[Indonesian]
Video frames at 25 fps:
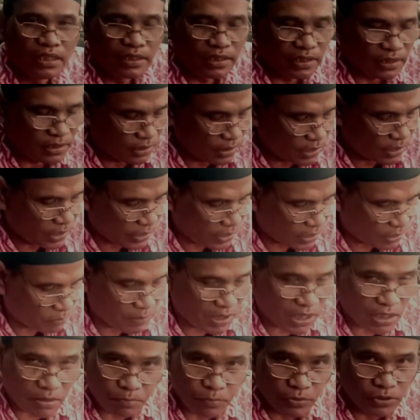ayat-ayat
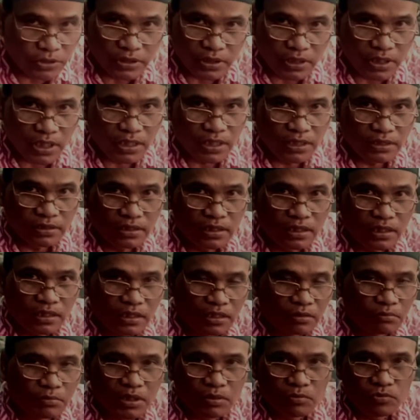manapun Anda tidak
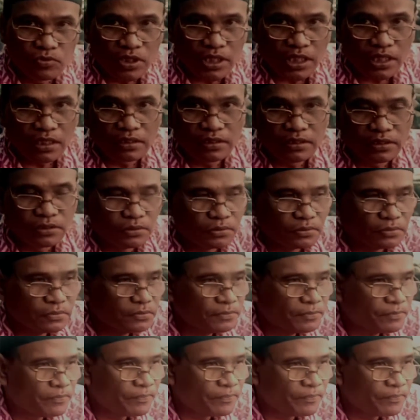akan menemukan itu.